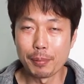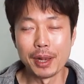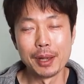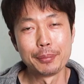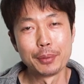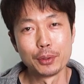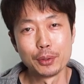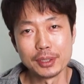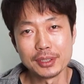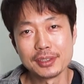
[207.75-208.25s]

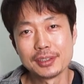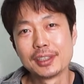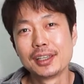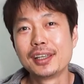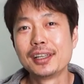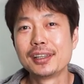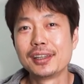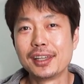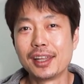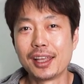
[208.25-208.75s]
발표는
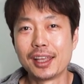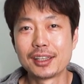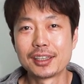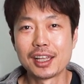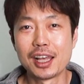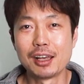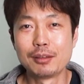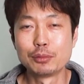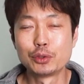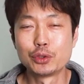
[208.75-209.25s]
네
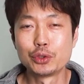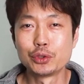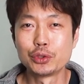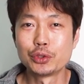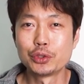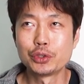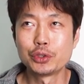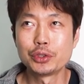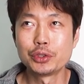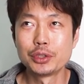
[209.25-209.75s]
다음
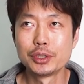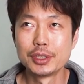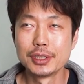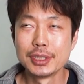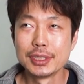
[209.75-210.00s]
주